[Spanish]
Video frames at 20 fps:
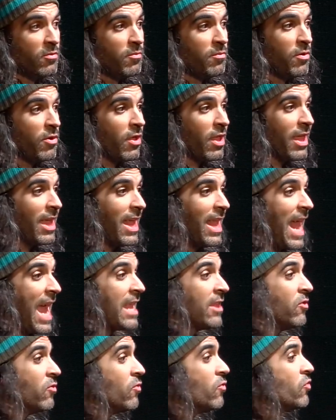porque la
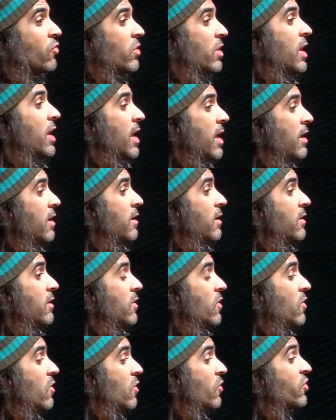industria
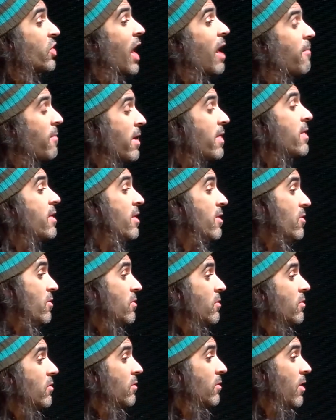nos ha pedido